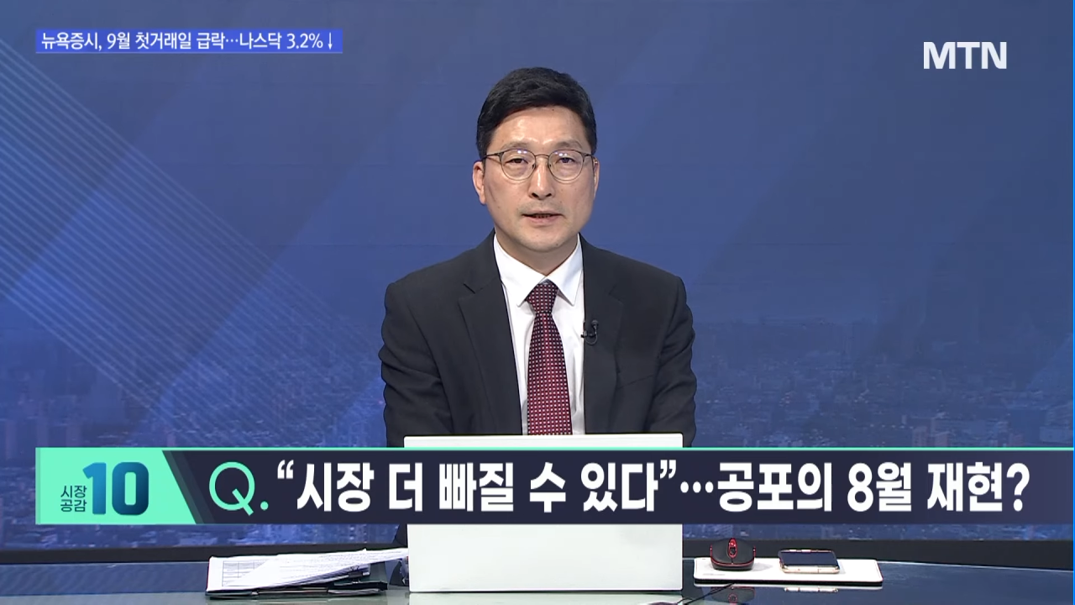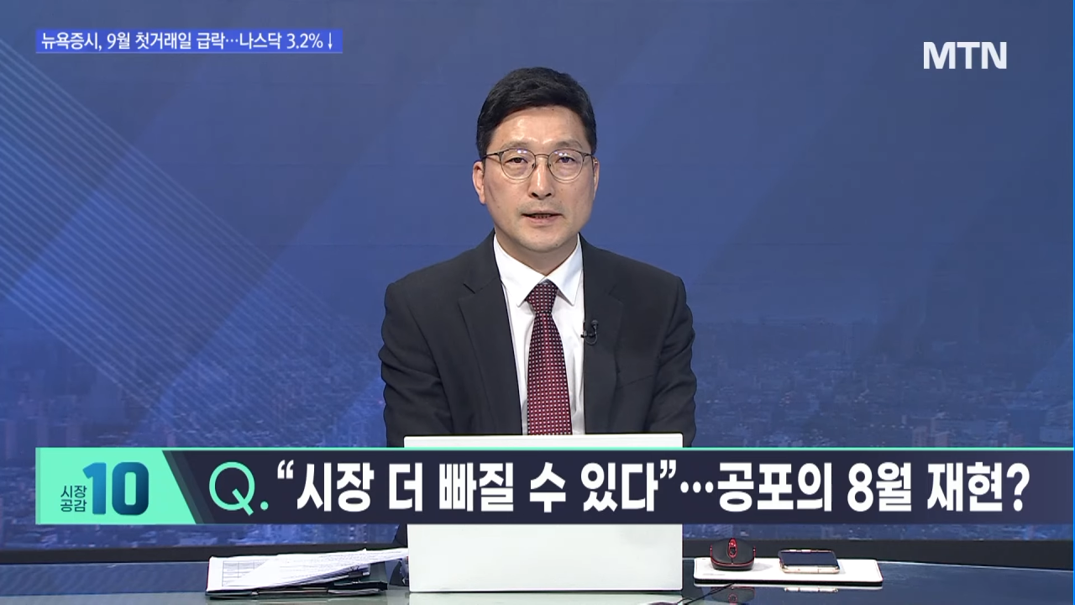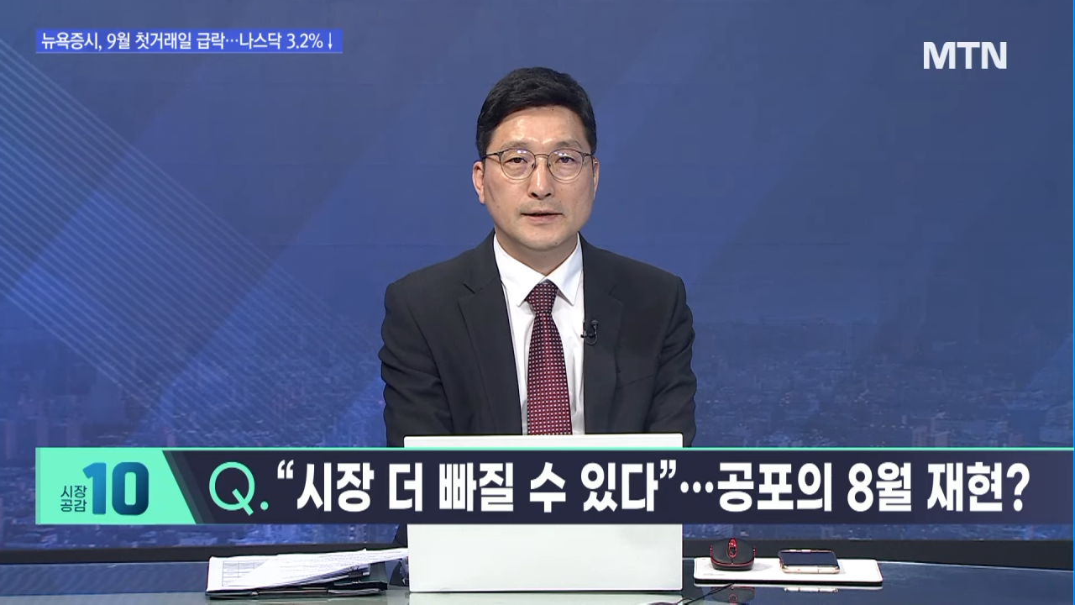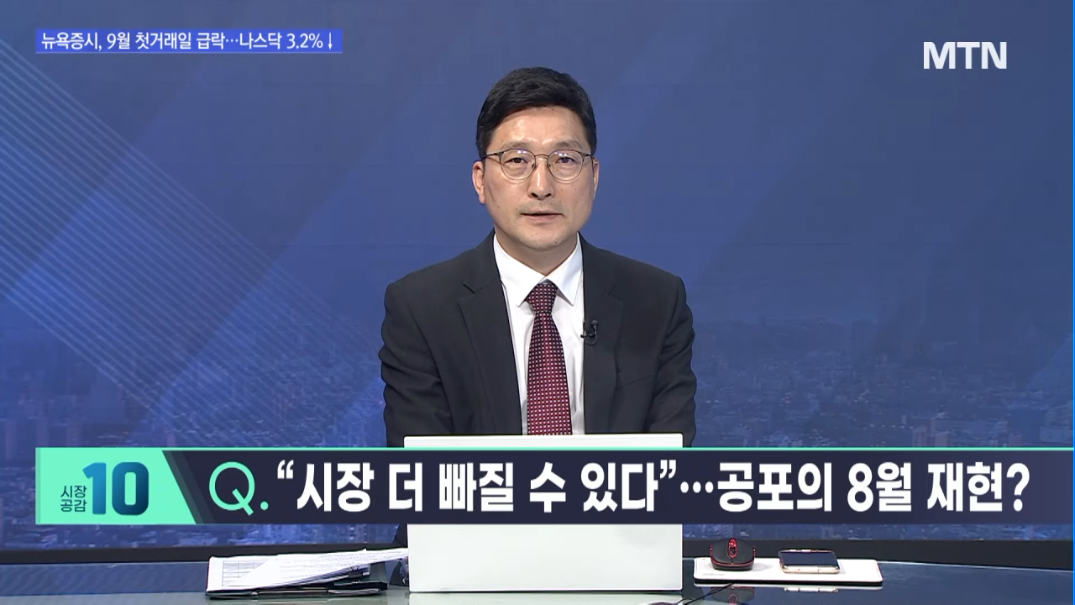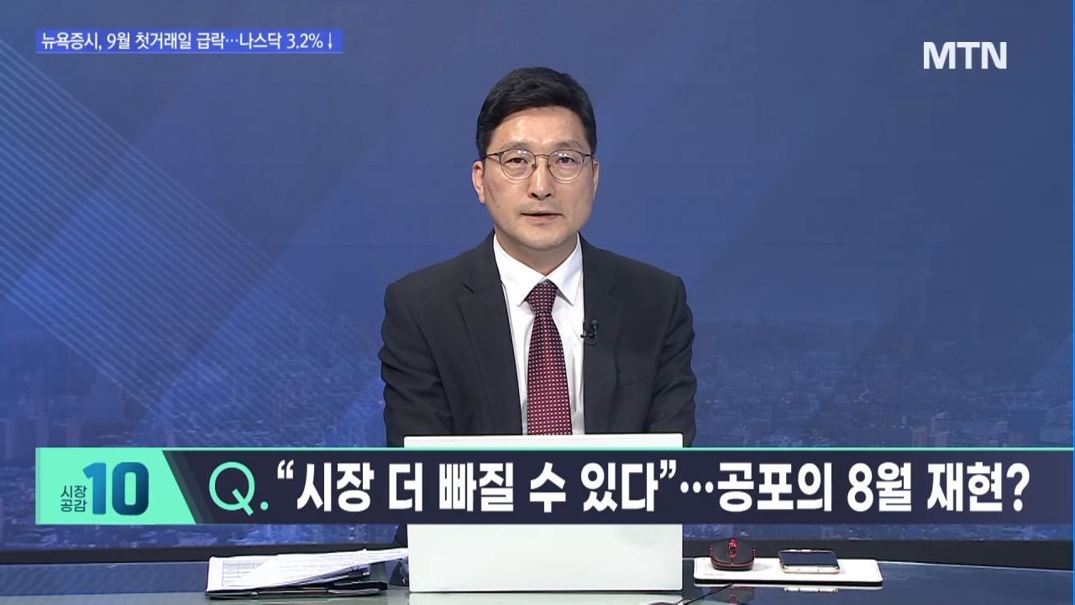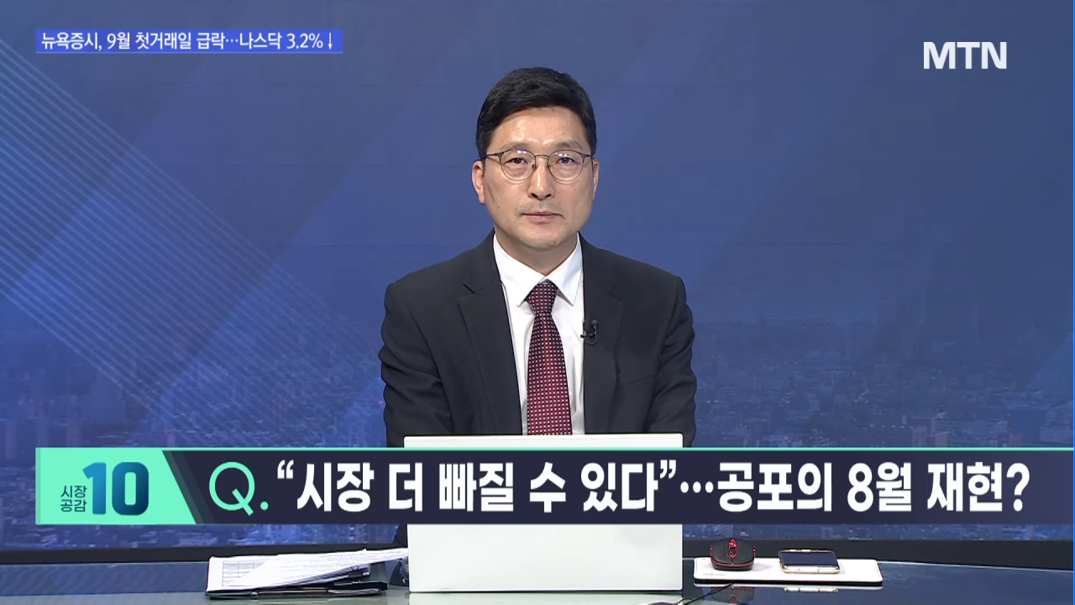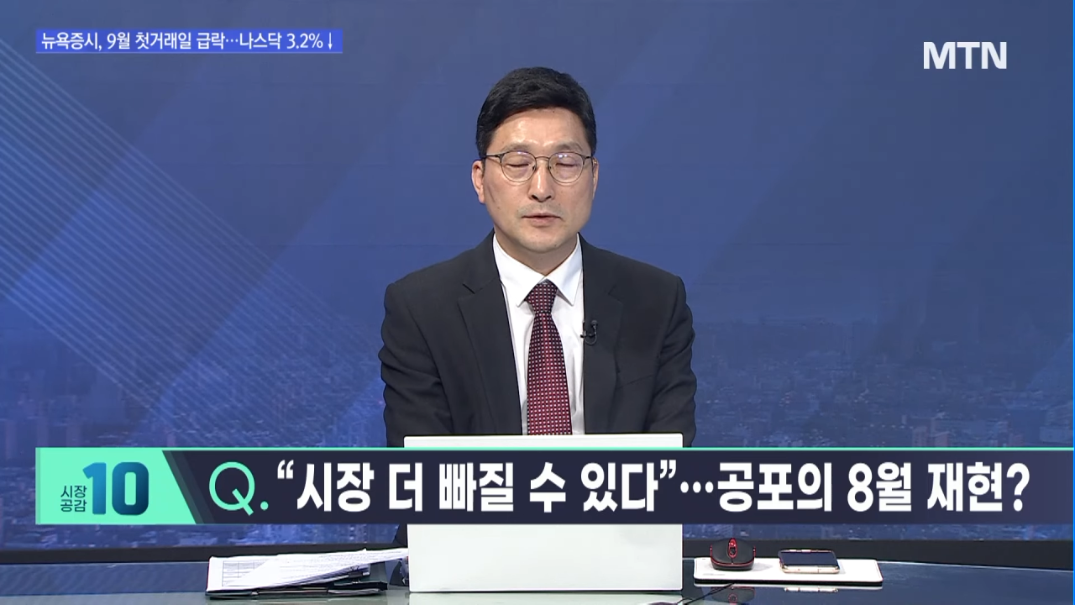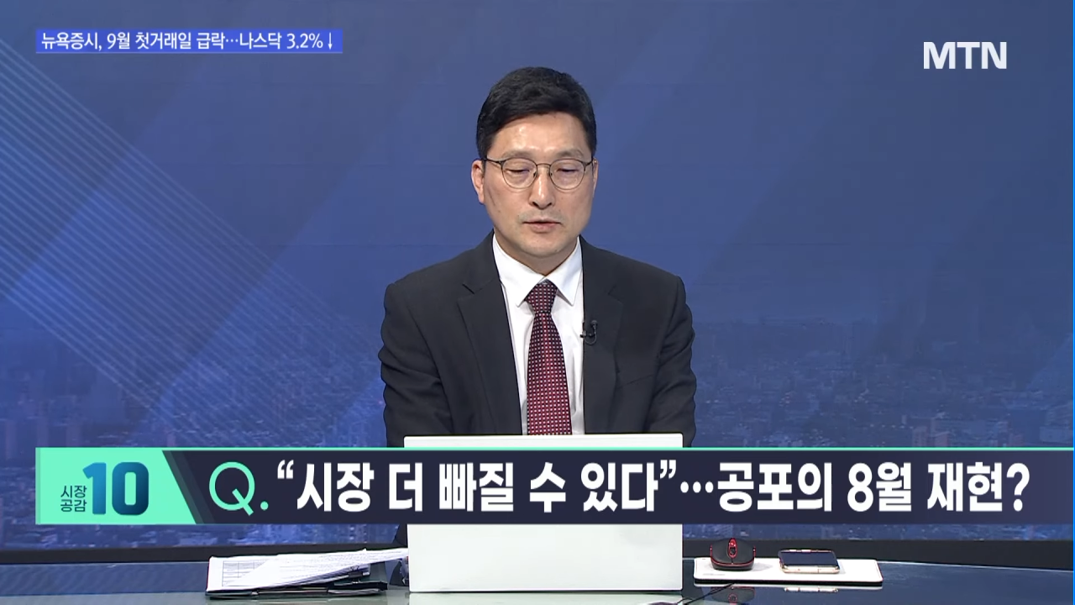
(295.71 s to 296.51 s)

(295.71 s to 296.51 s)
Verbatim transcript: 대한 흐름도